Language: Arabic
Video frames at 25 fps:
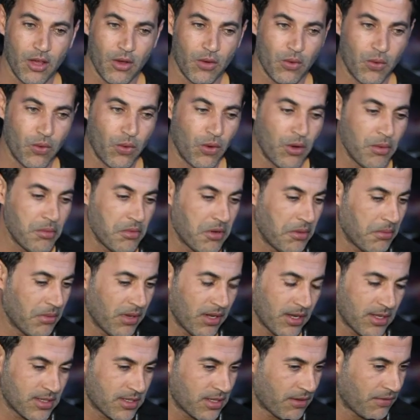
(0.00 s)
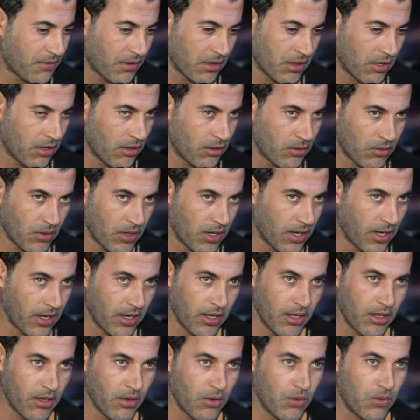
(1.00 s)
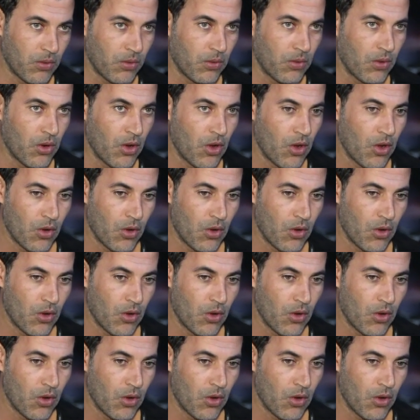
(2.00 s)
وعمري ما ننسى فضل اللي توال عليا